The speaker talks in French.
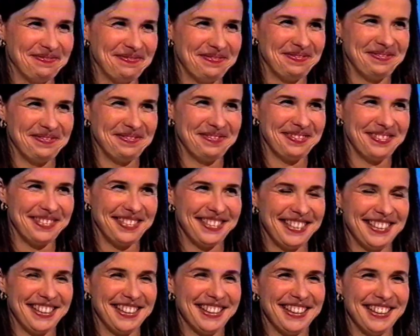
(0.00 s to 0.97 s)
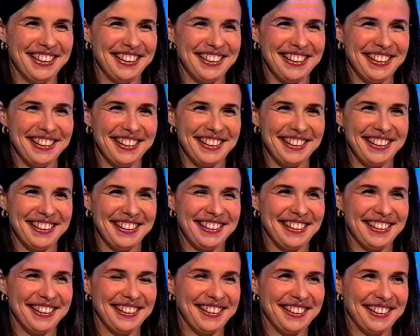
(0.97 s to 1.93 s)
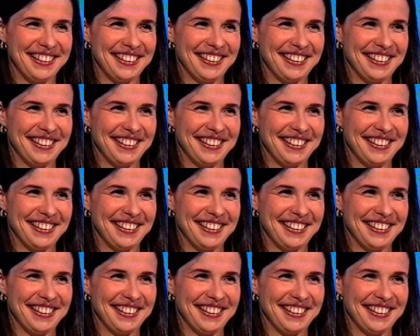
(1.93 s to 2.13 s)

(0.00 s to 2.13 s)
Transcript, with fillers: Inès. Et la dernière, c'était samedi